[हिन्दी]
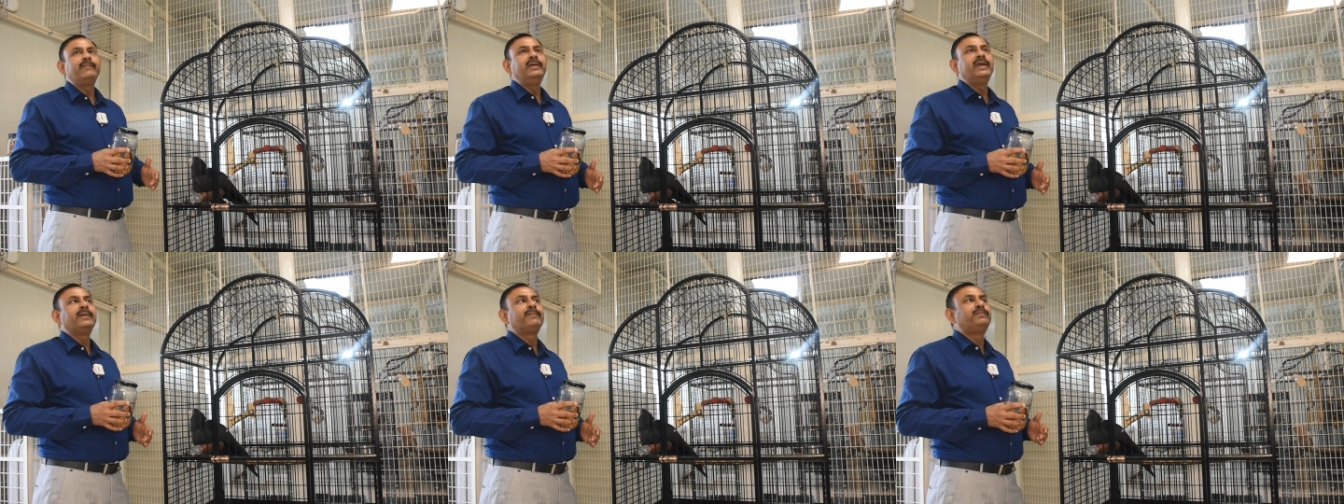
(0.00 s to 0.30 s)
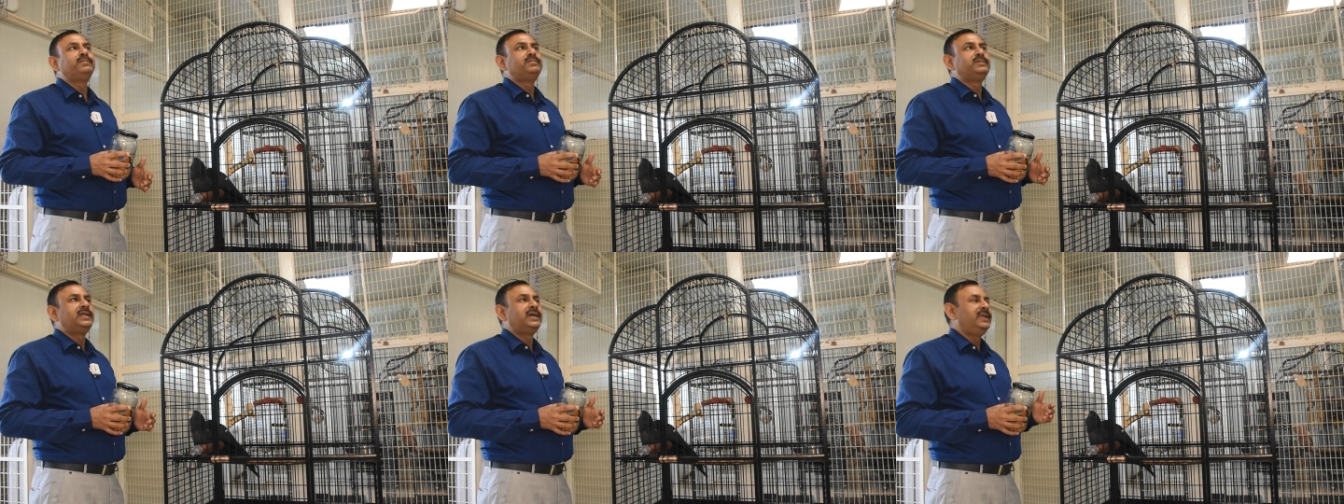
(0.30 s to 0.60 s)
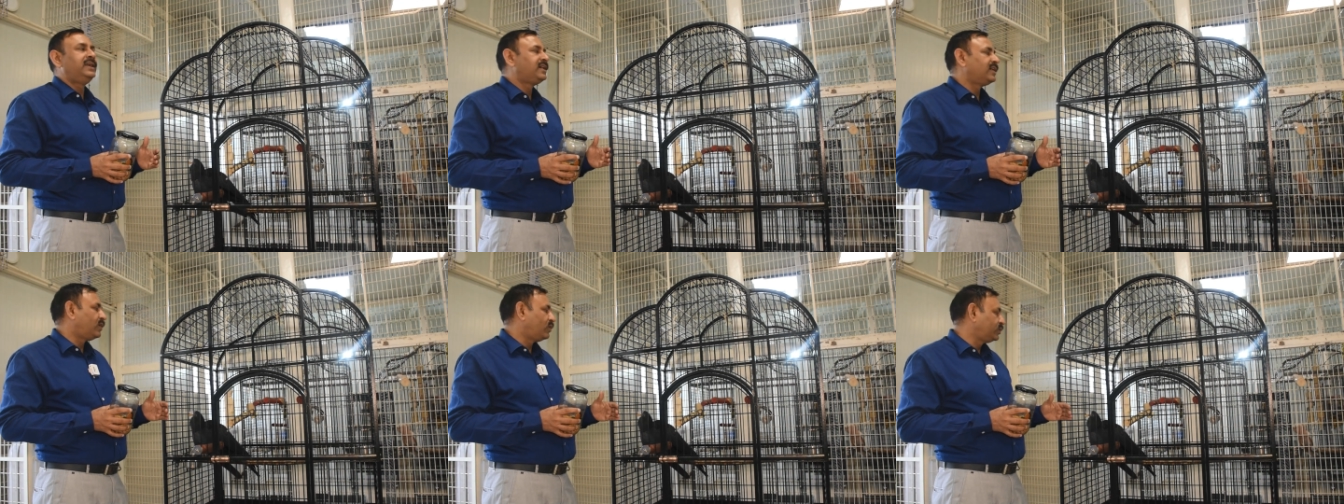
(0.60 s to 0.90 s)
भी एक
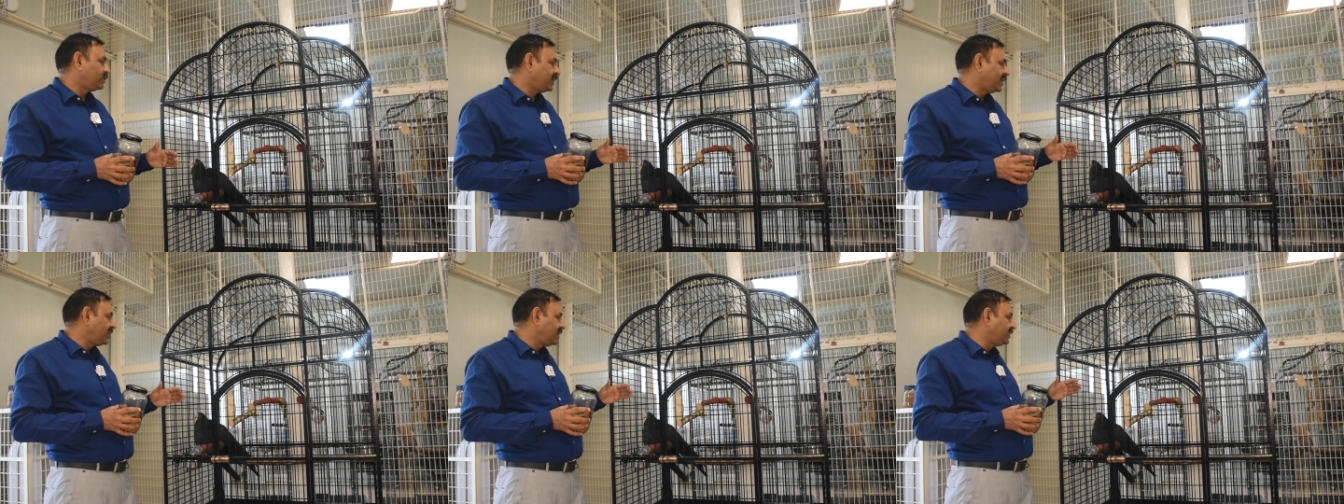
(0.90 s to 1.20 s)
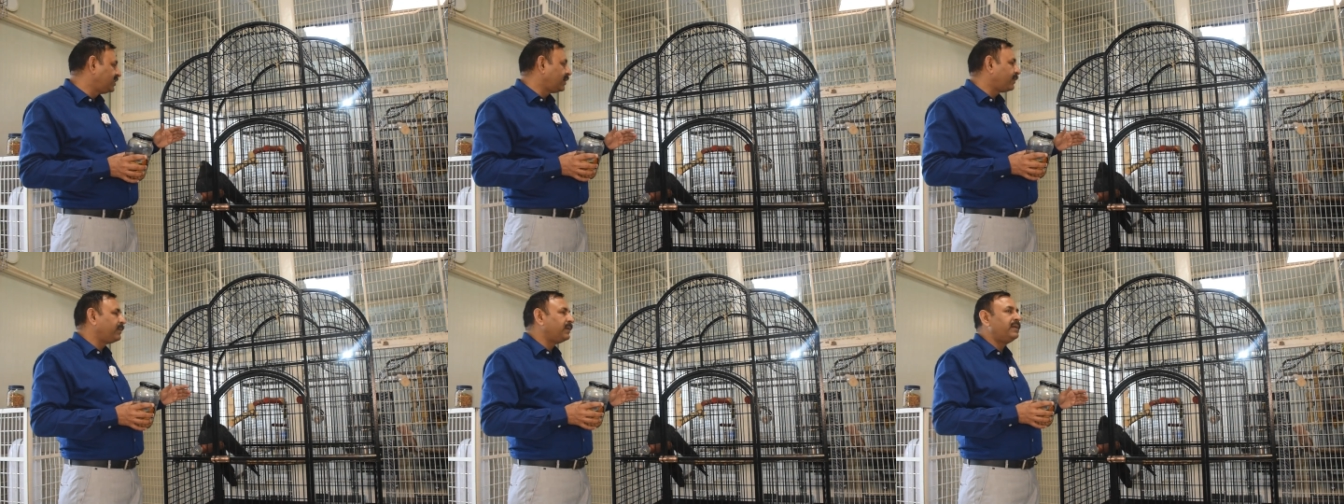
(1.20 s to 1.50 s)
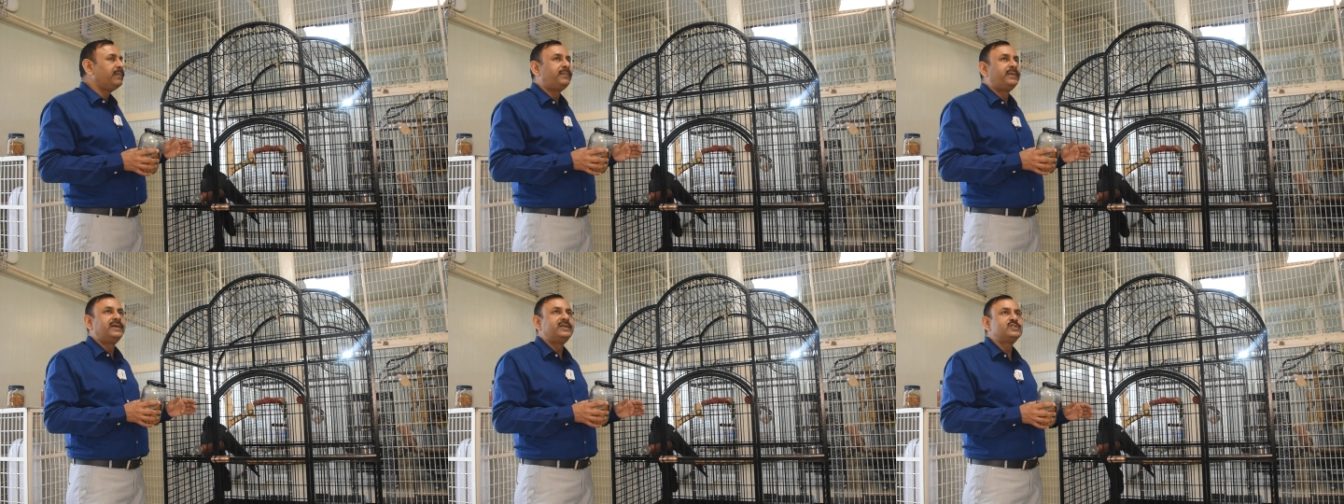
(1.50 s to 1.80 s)
तरीका होता है कि
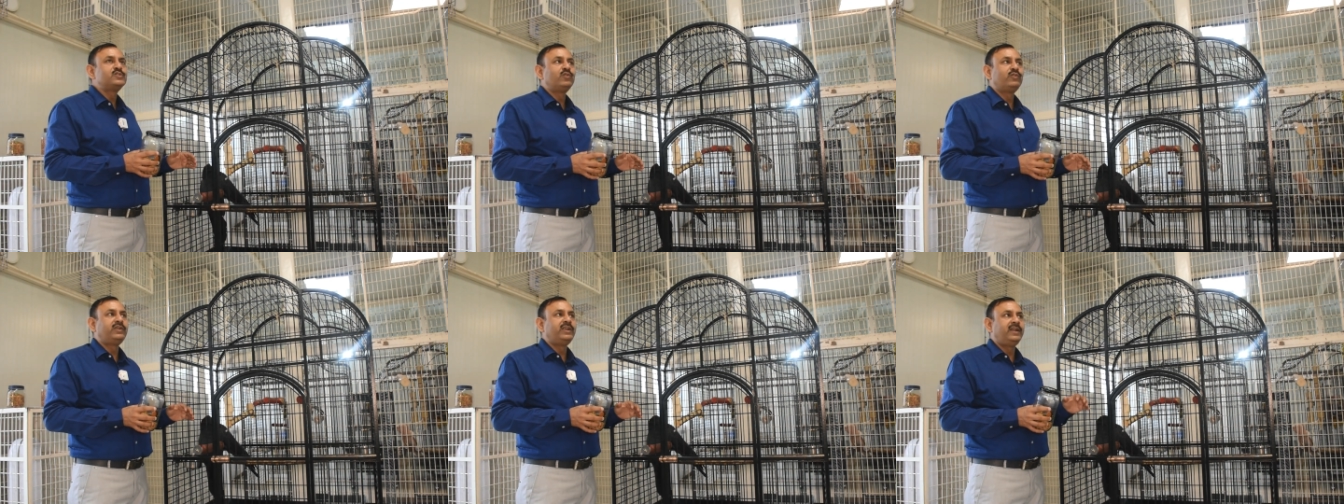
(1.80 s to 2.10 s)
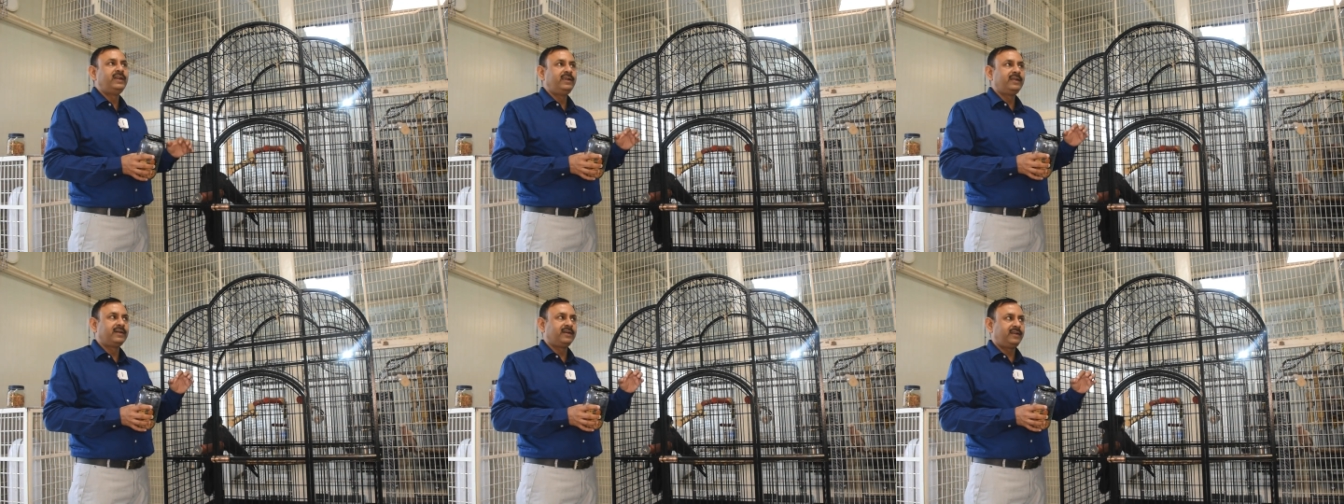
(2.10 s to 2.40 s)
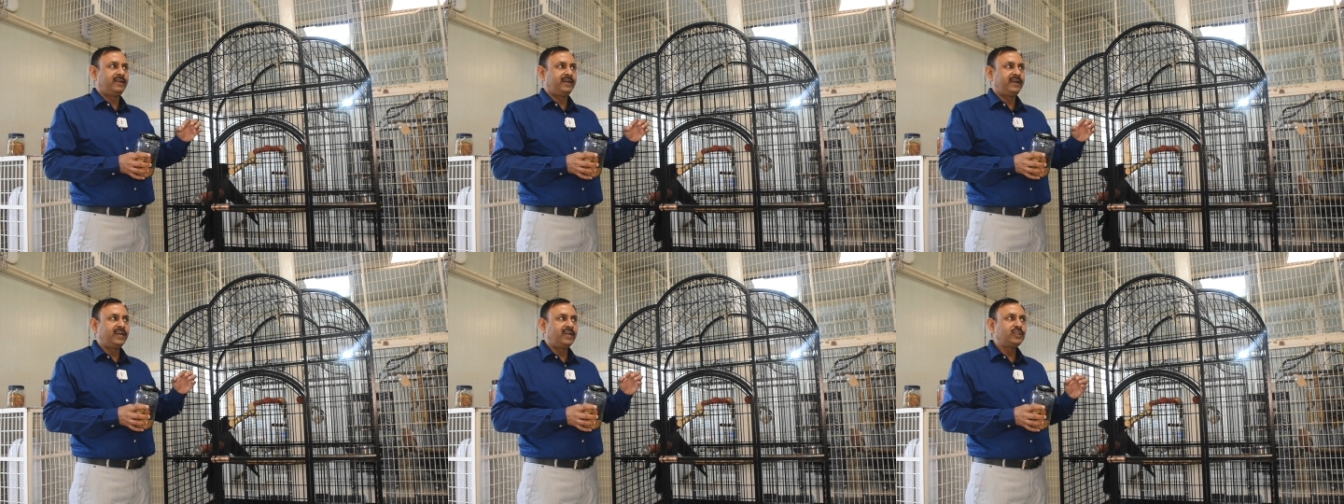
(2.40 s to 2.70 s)
अपने बर्ड्स को ट्रेन
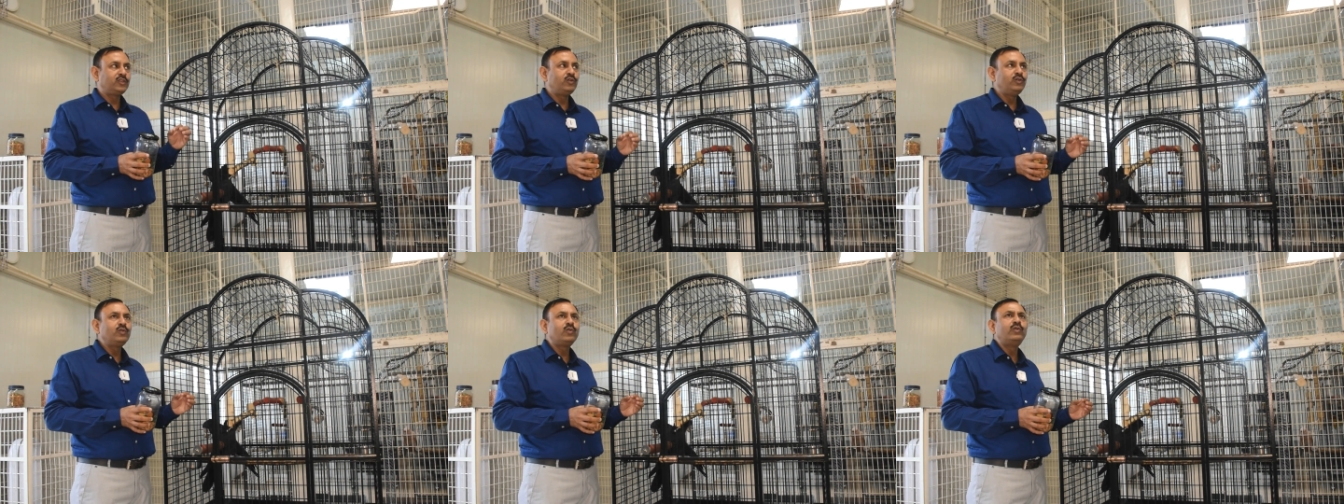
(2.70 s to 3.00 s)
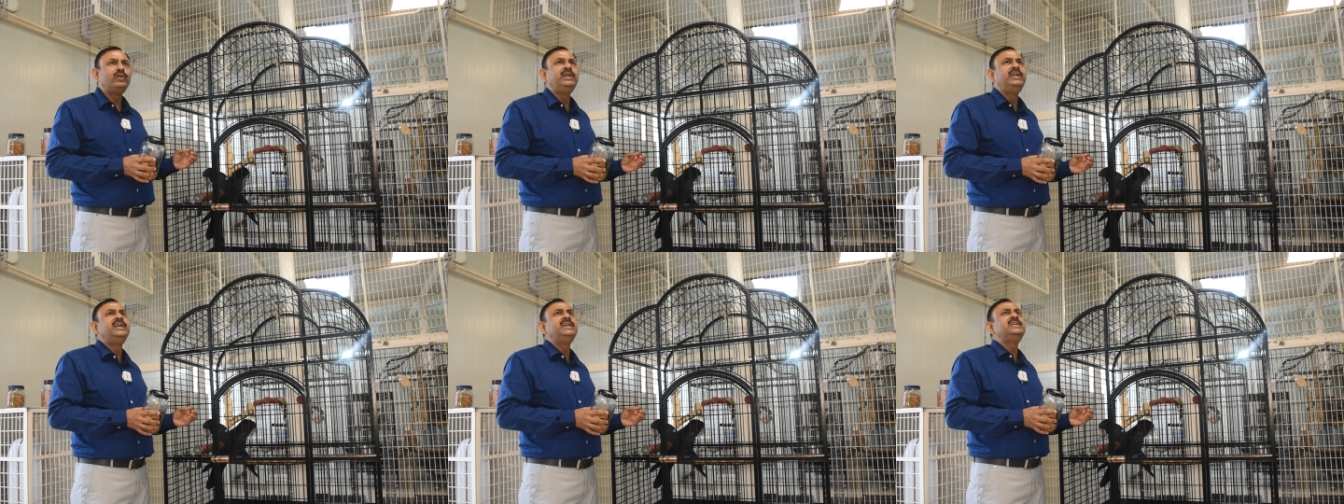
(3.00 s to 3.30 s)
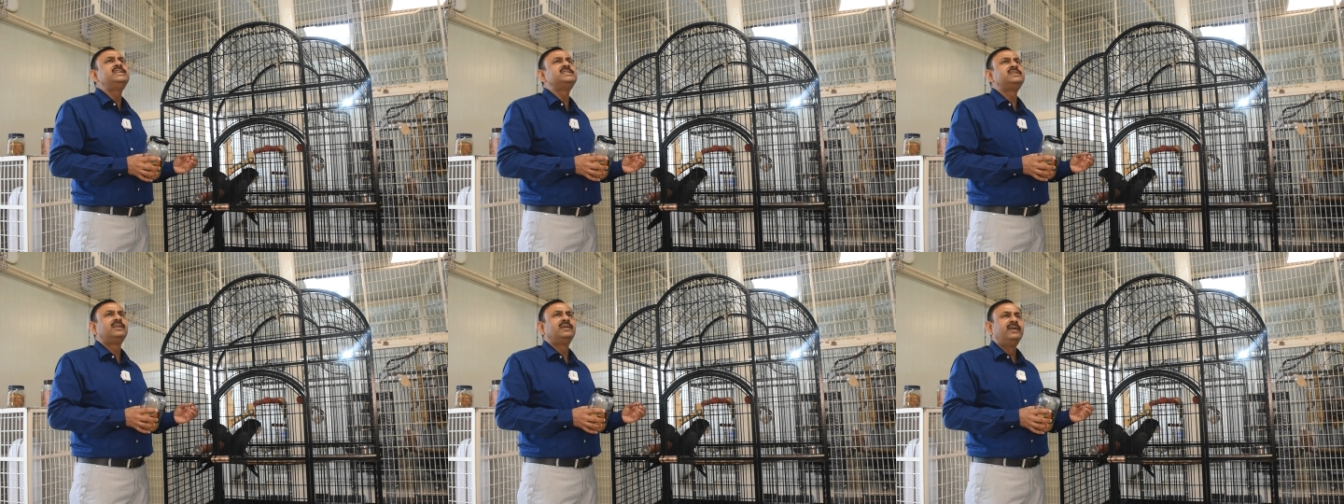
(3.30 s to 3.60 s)
करना है तो इनको
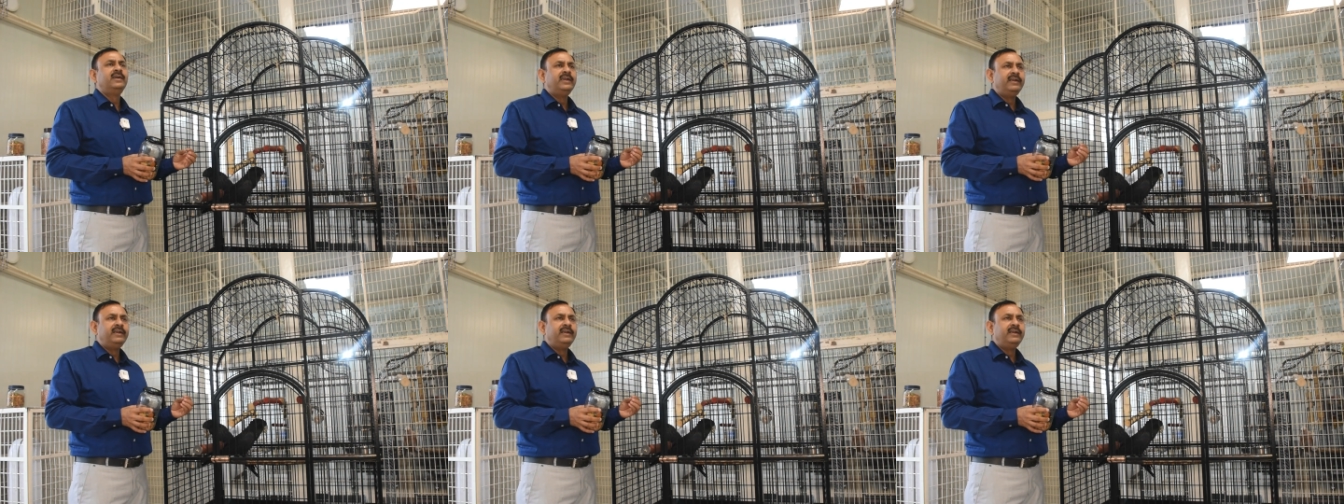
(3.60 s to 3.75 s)
ट्रीट्स